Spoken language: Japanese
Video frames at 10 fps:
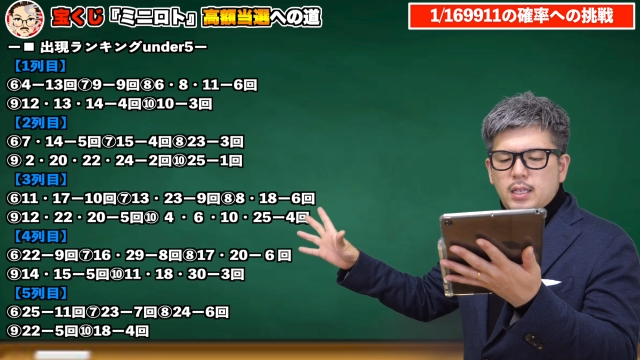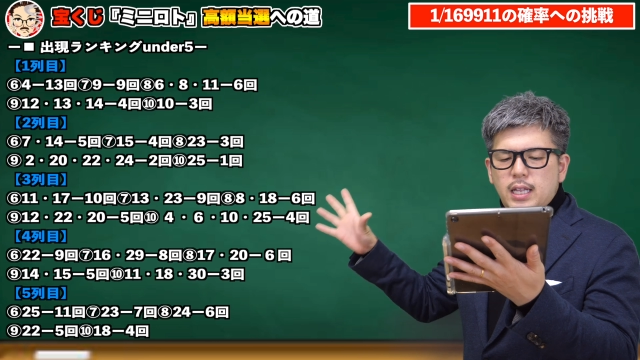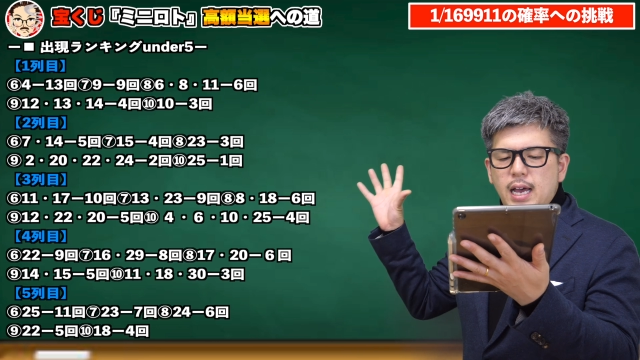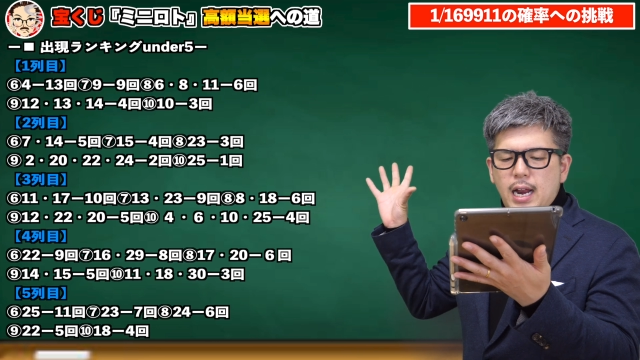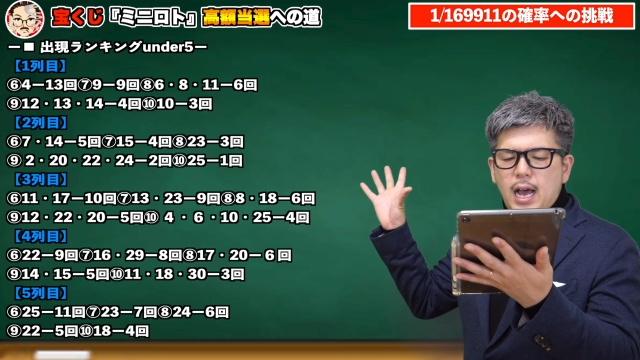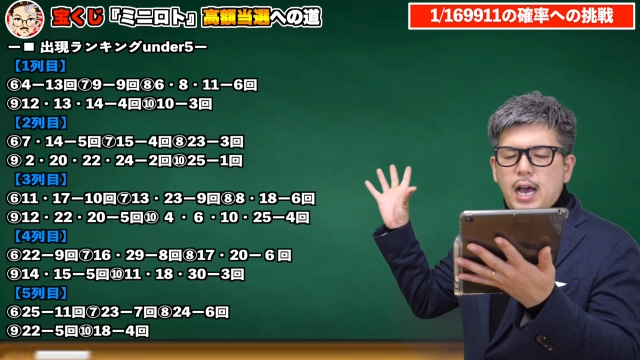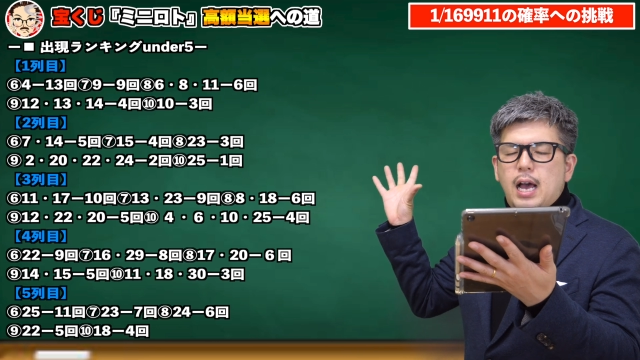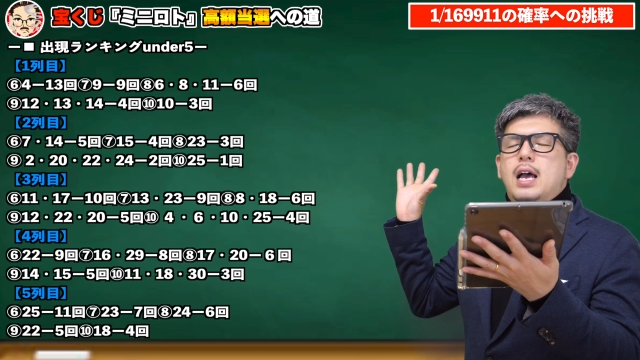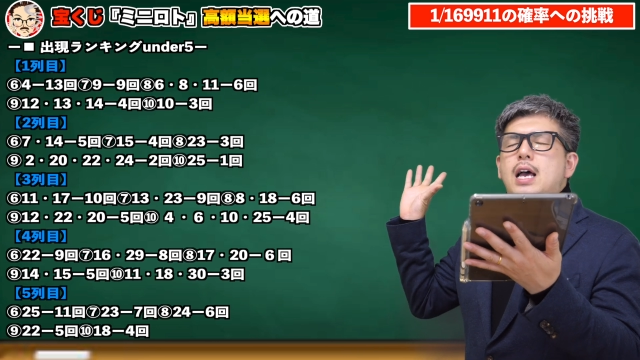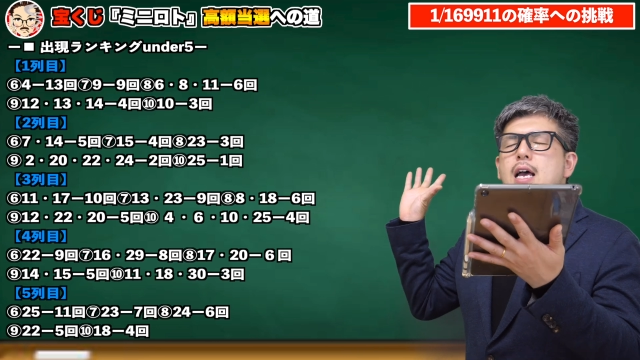だから、
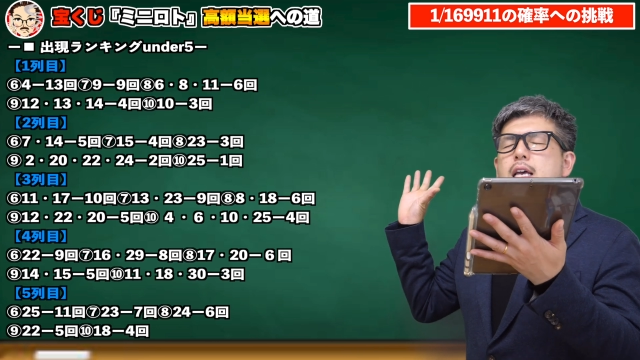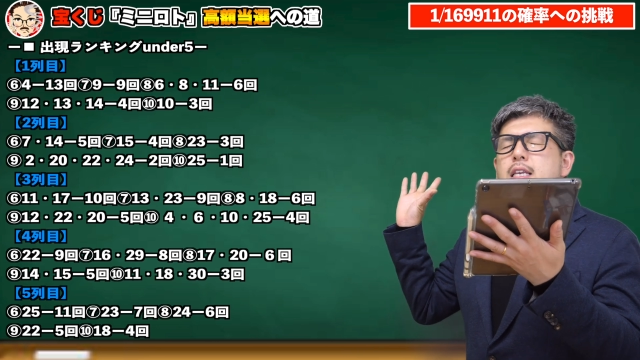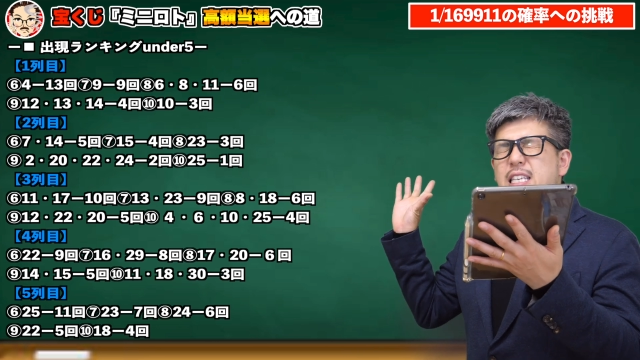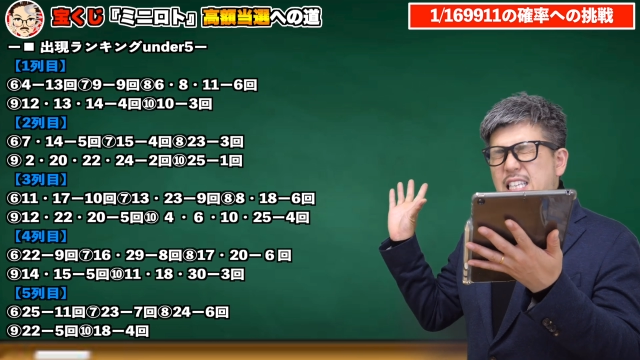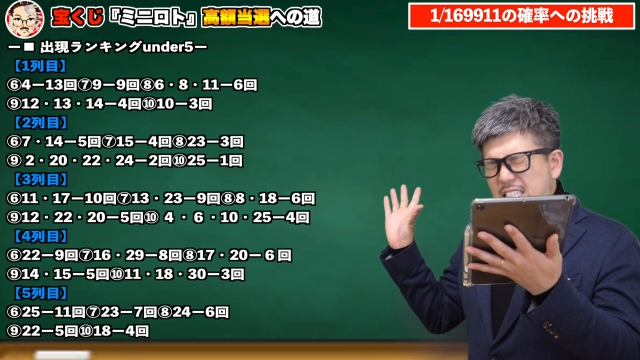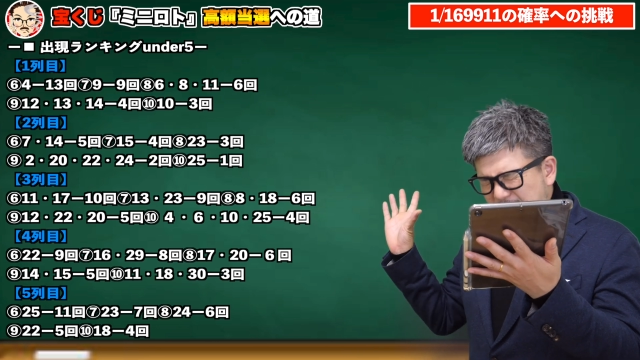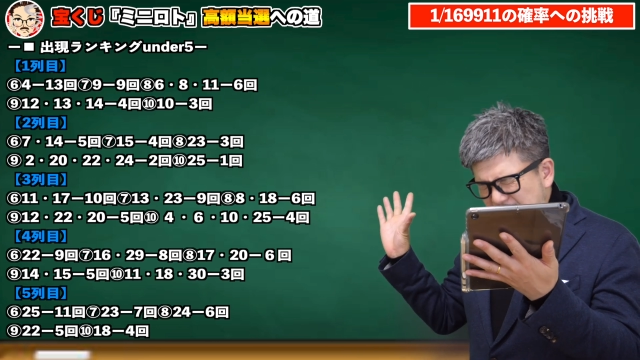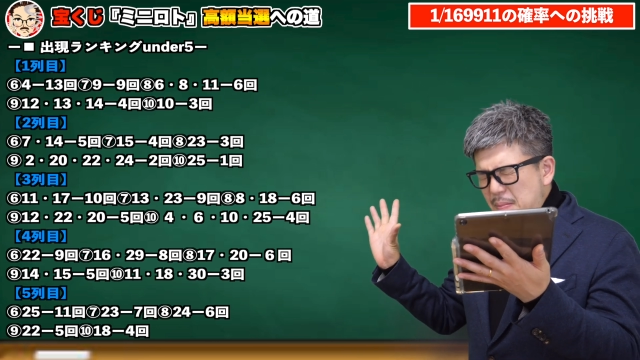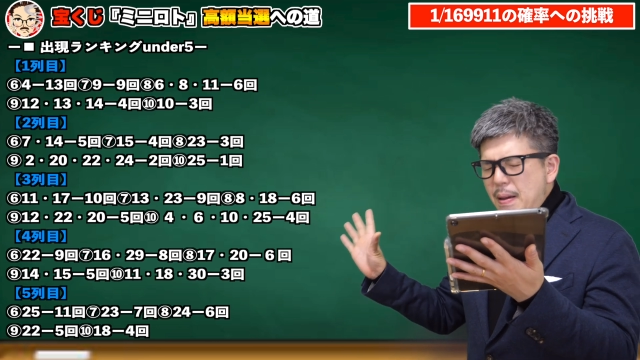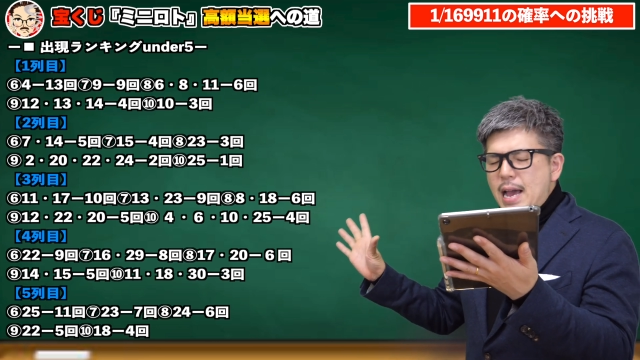
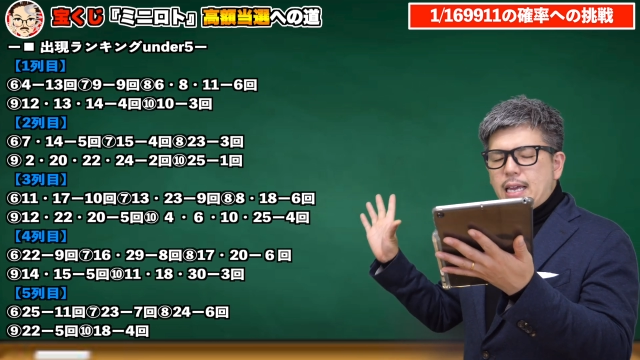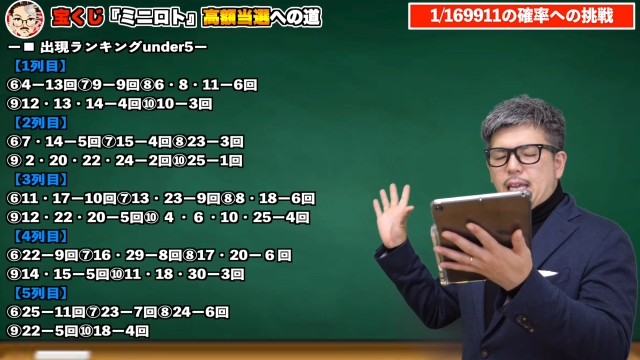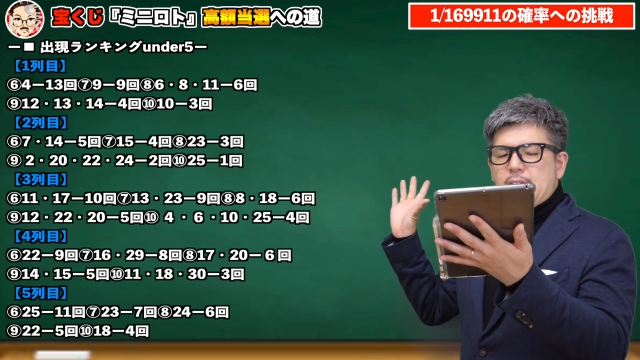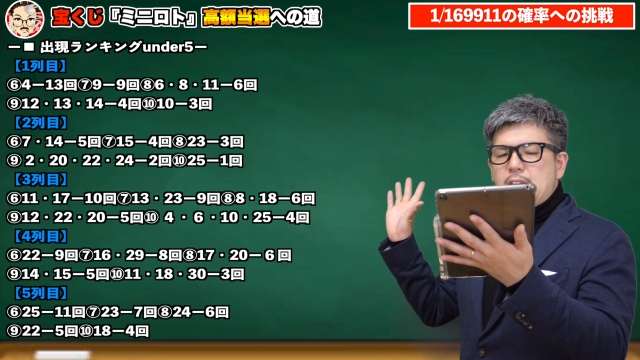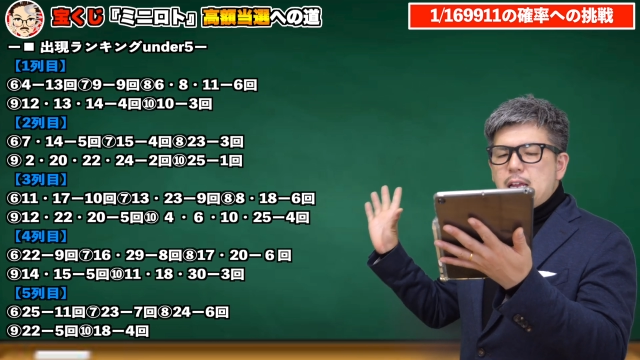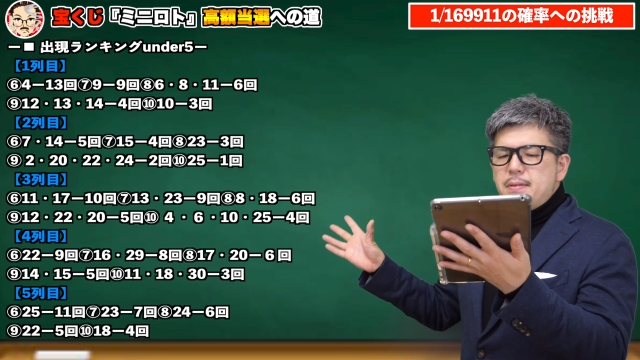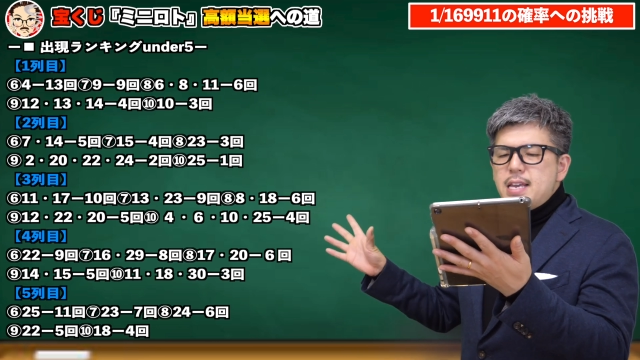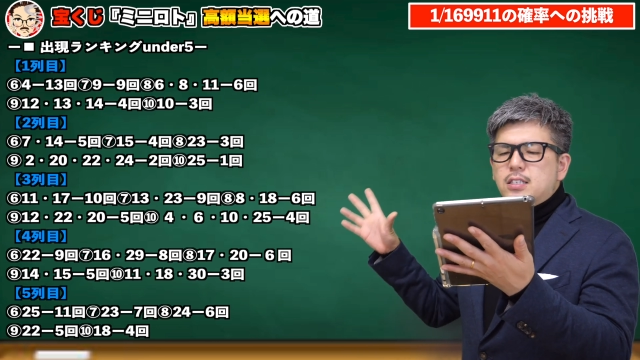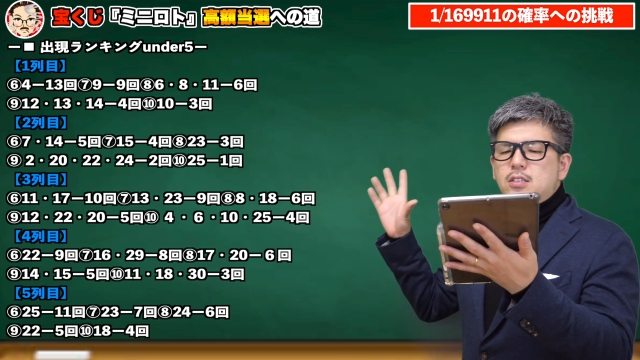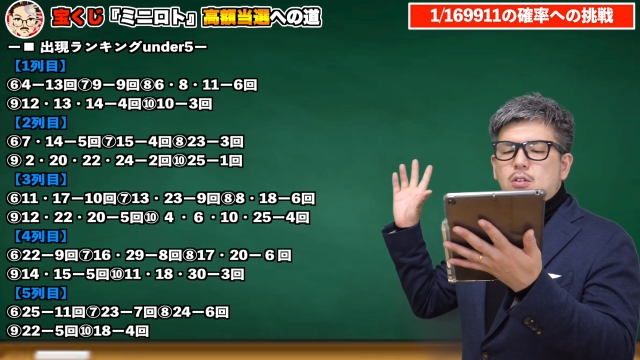一番選び
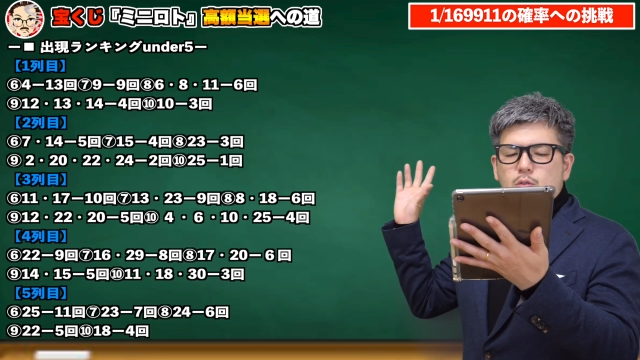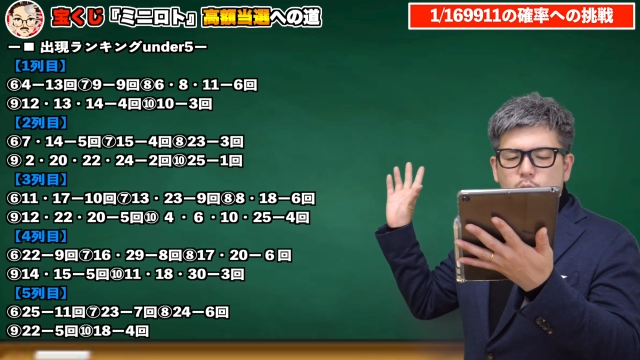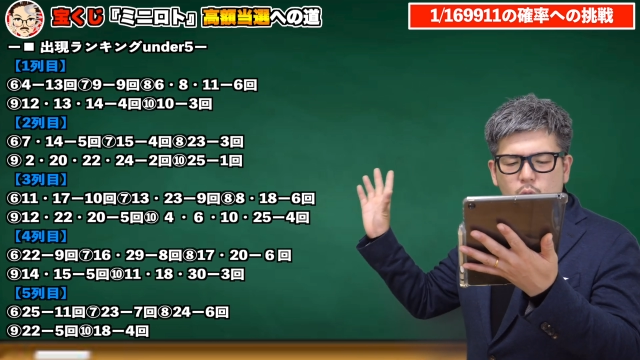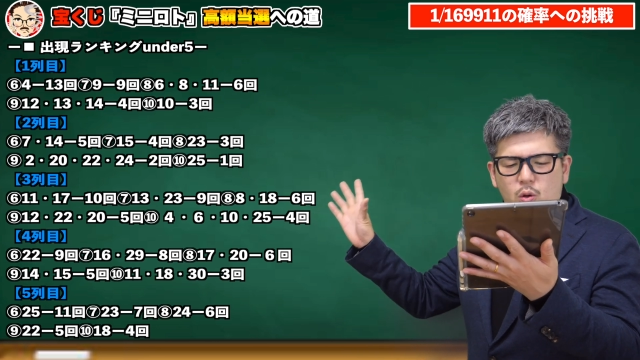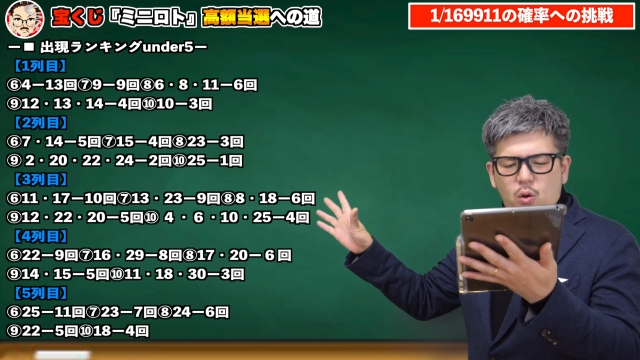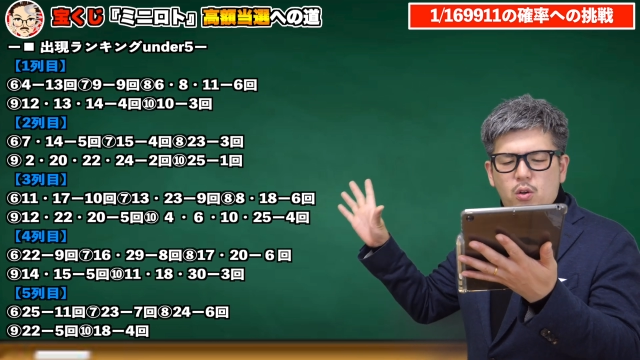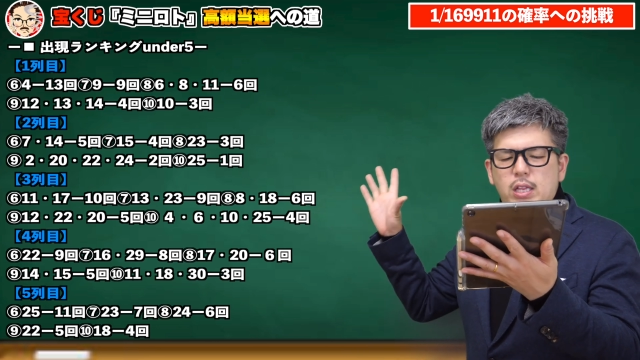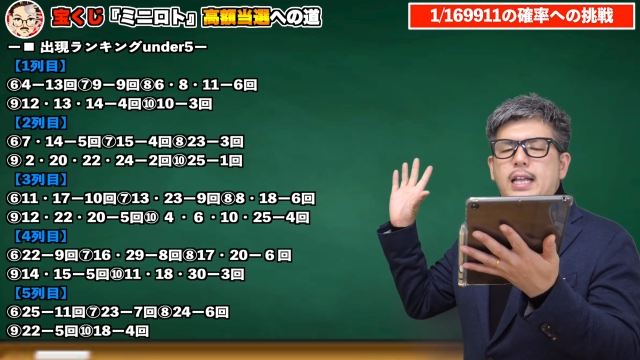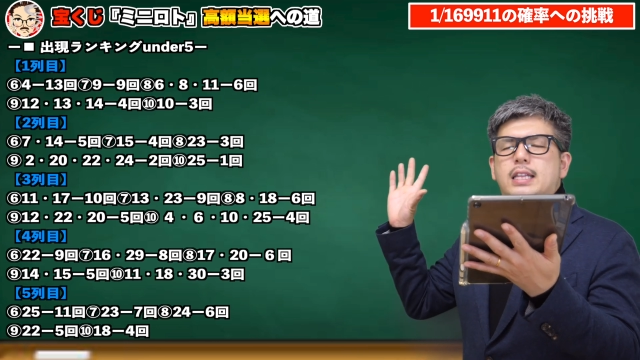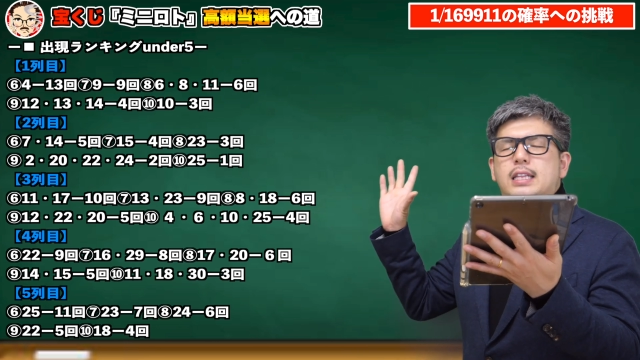やすいのどこ
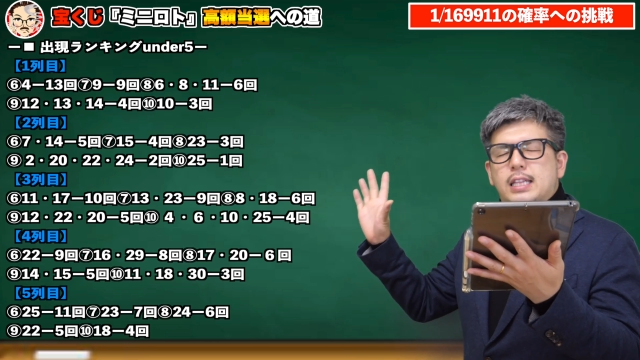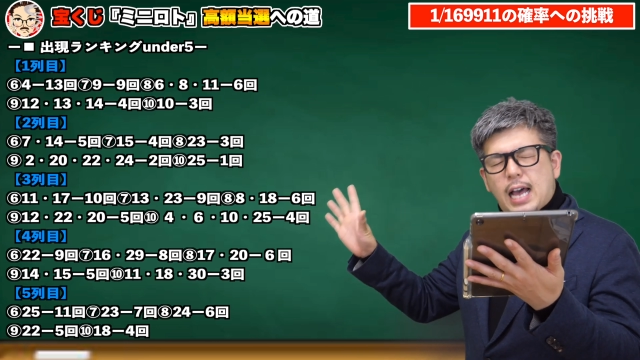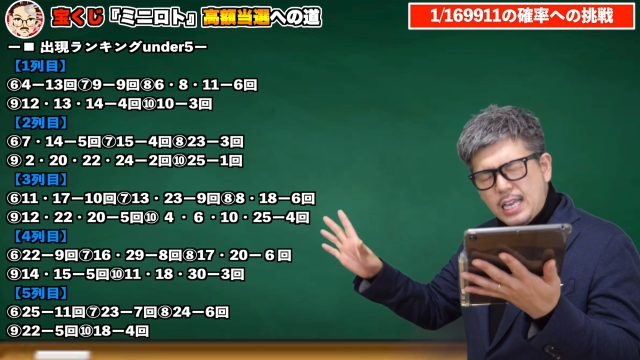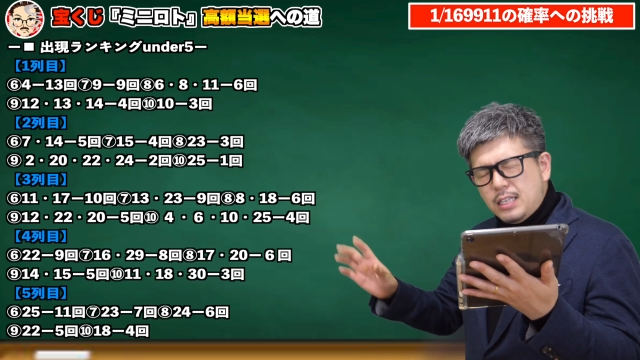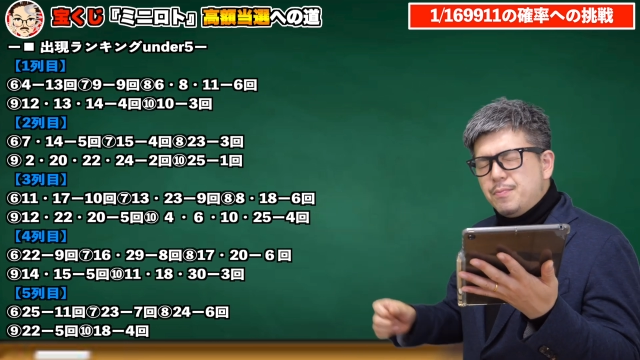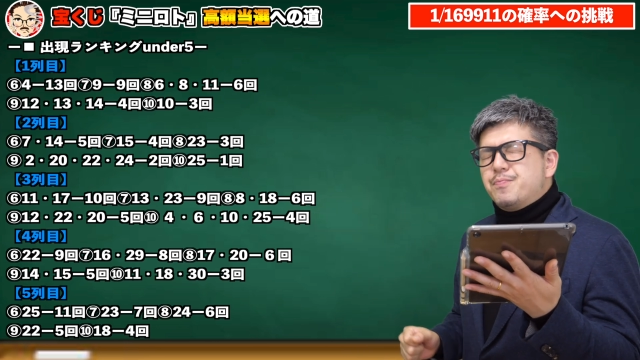なんだい